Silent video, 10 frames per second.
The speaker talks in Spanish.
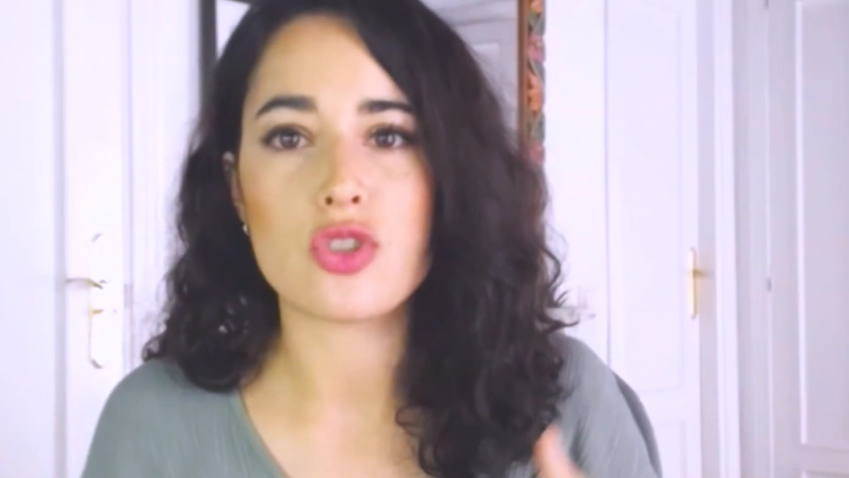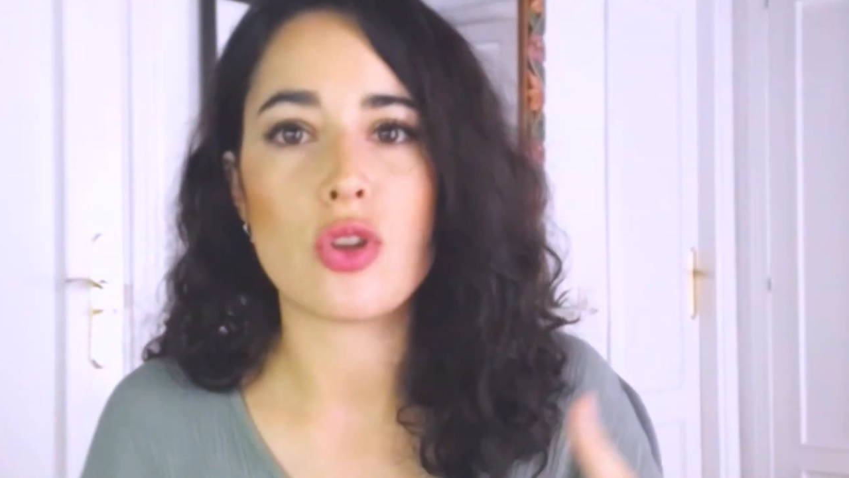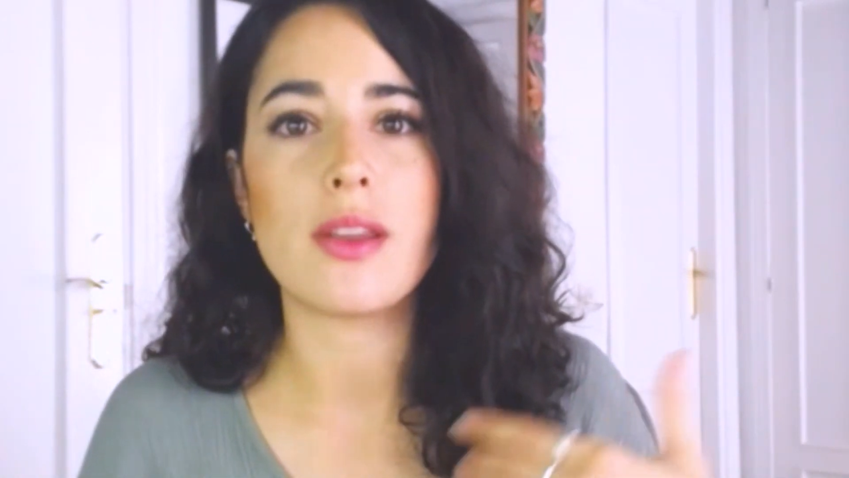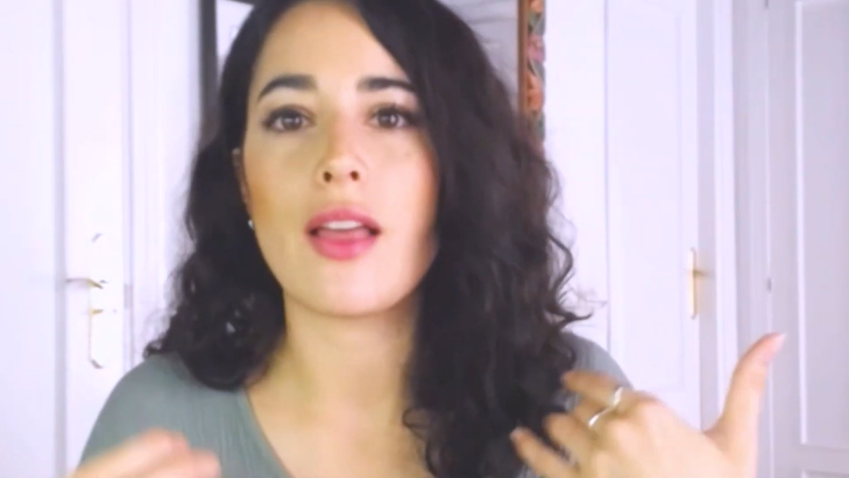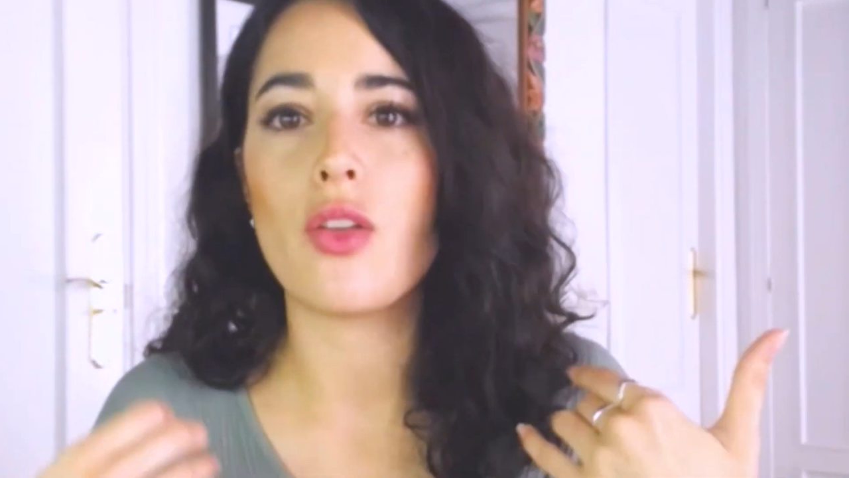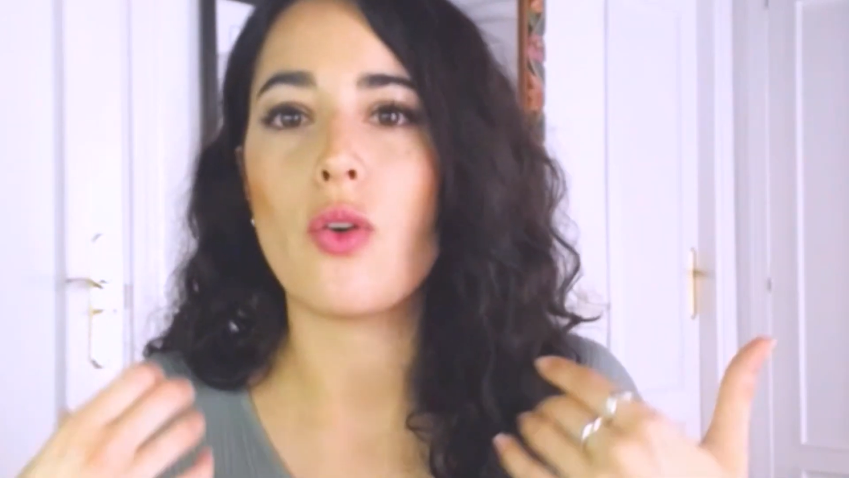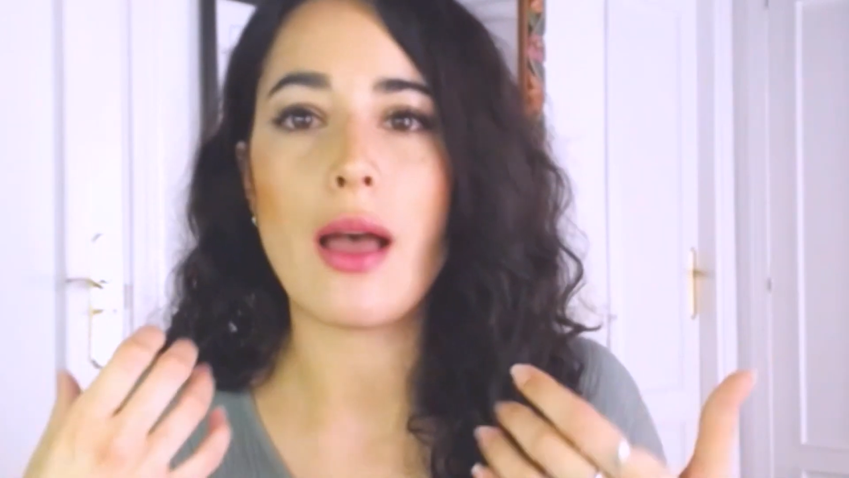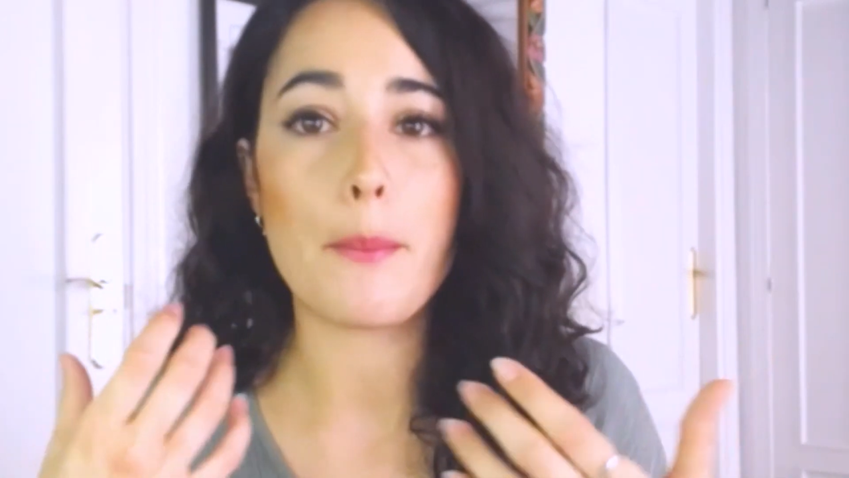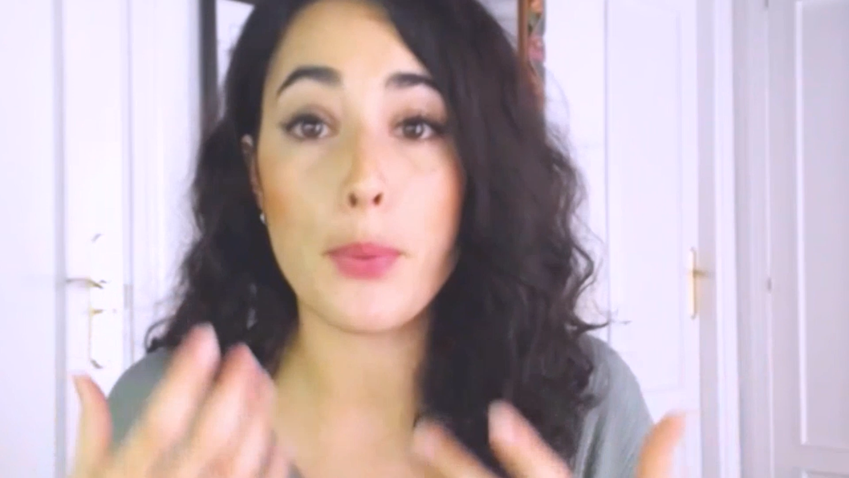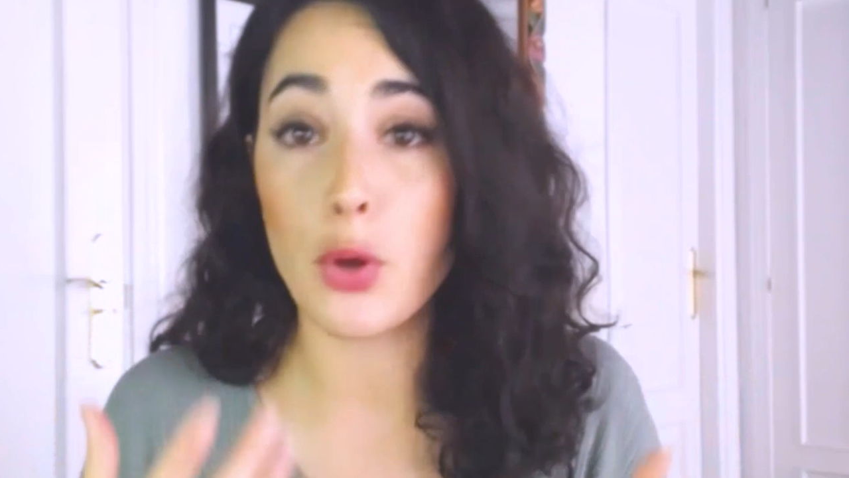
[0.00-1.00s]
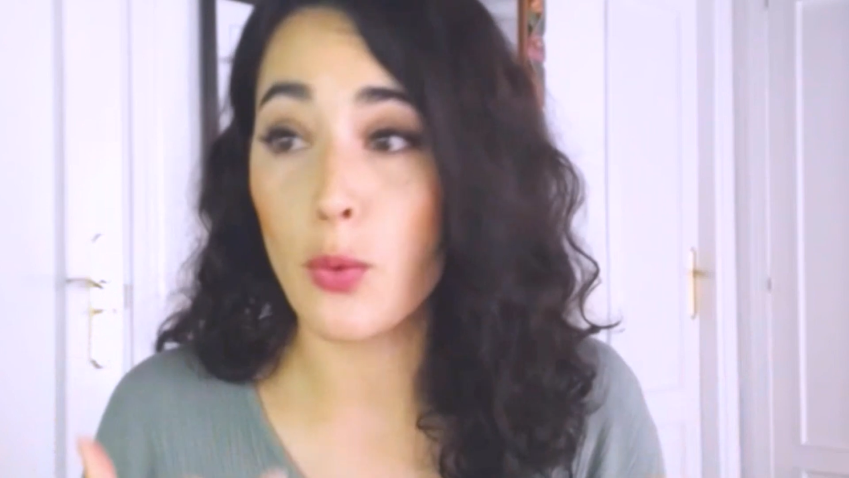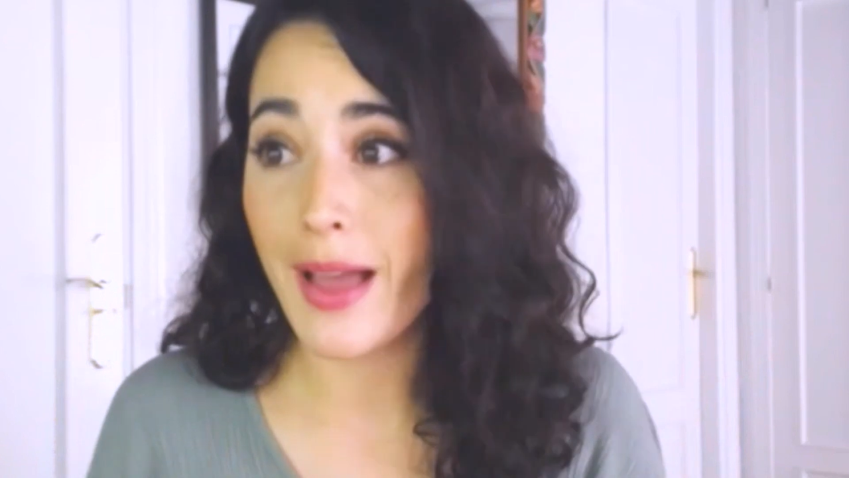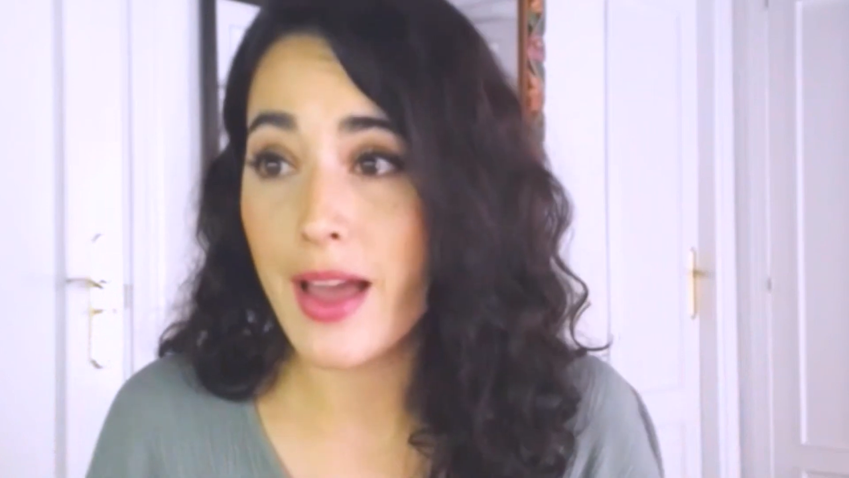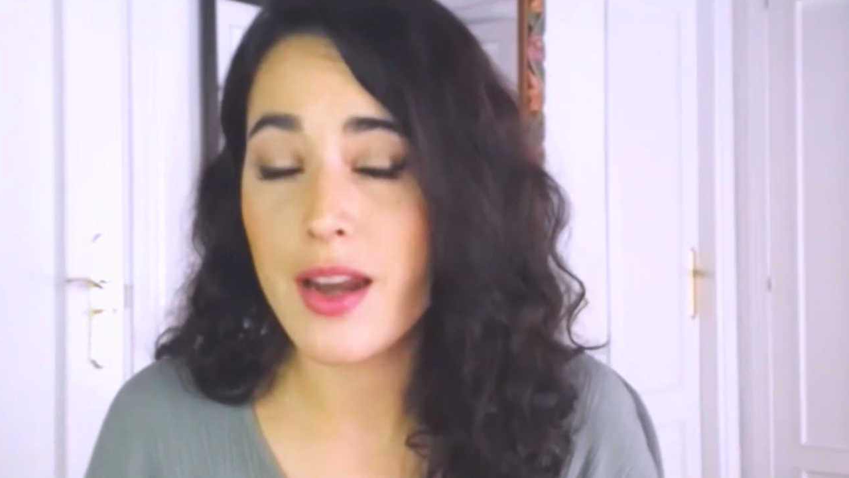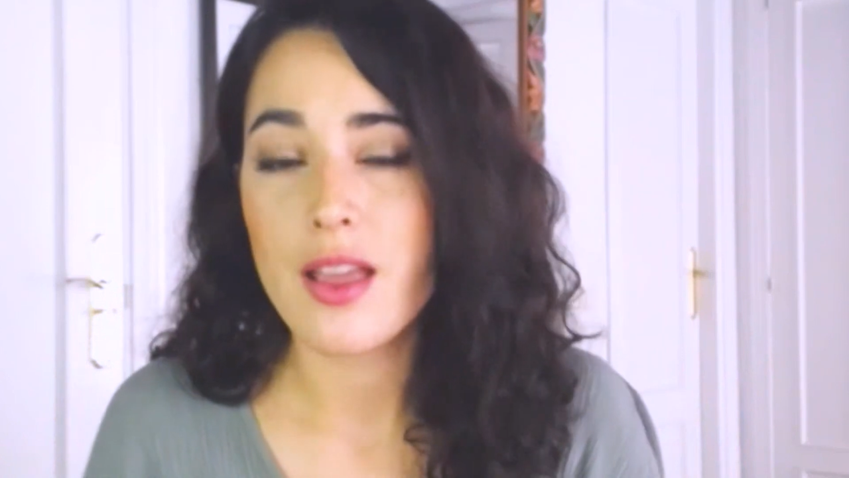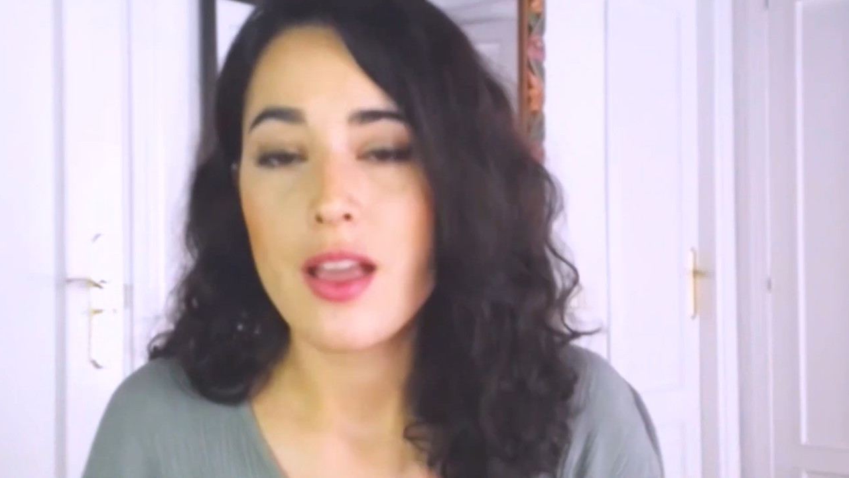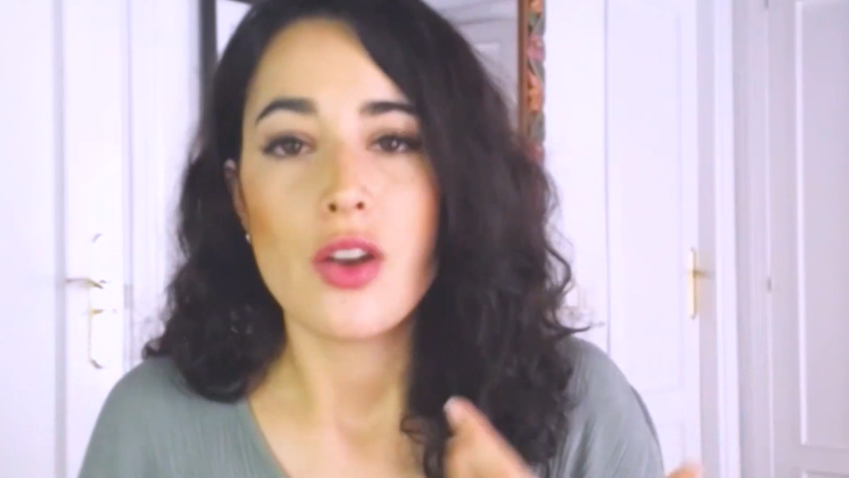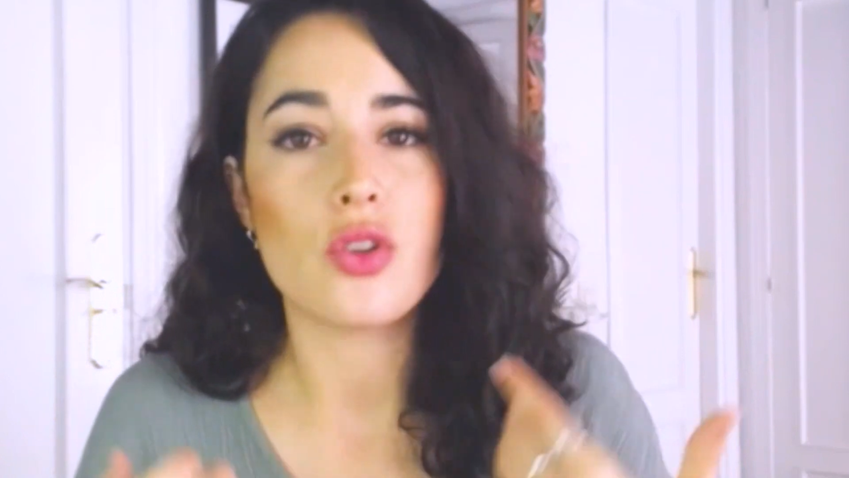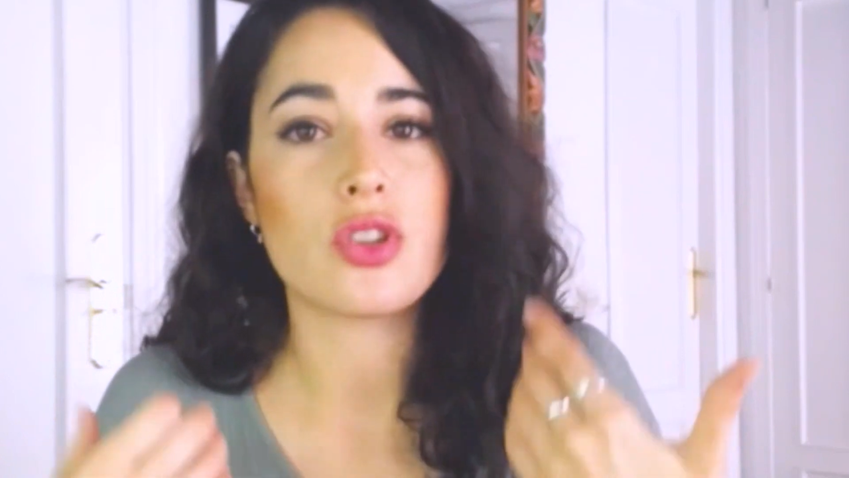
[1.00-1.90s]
nos ha obligado a probar,